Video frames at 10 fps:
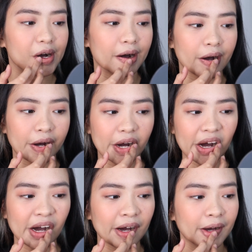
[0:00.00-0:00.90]

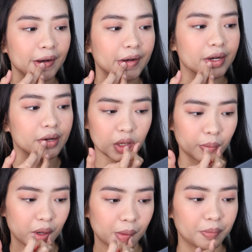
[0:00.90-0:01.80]
Ah,
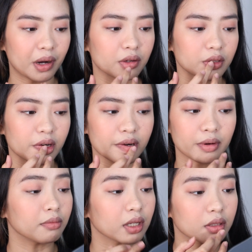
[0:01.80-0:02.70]
Sobrang
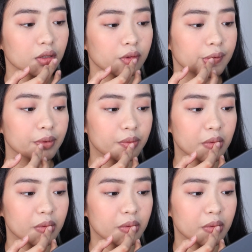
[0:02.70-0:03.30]
powder matte yung